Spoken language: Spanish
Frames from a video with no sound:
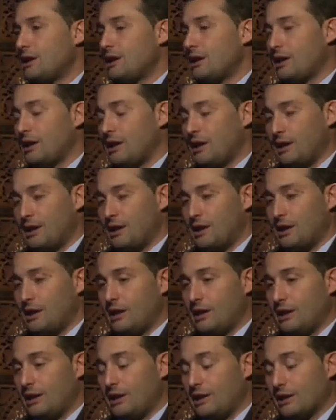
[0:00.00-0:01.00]

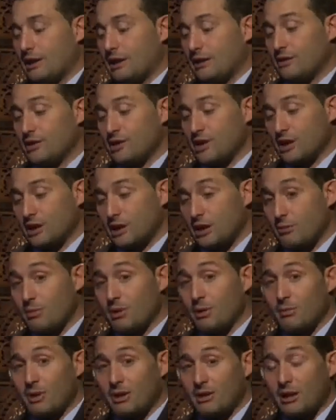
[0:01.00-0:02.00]
eh, el canciller
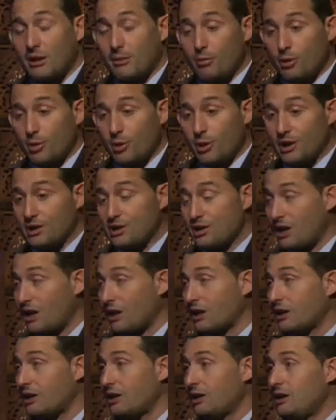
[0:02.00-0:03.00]
Timerman habló
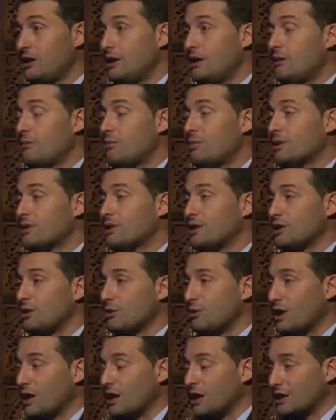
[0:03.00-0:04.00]
ayer,
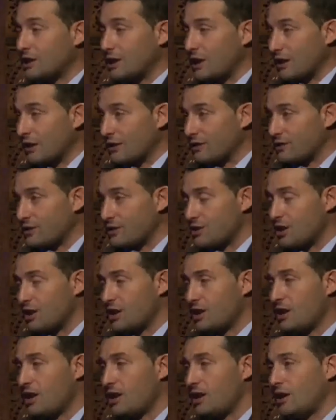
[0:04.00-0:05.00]
presentó una carta a la
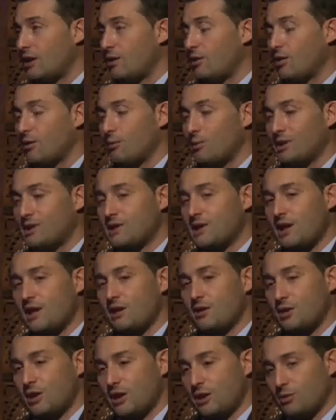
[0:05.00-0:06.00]
Cancillería a la OMC
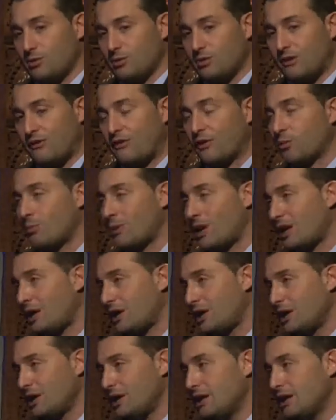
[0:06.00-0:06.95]
y una denuncia formal.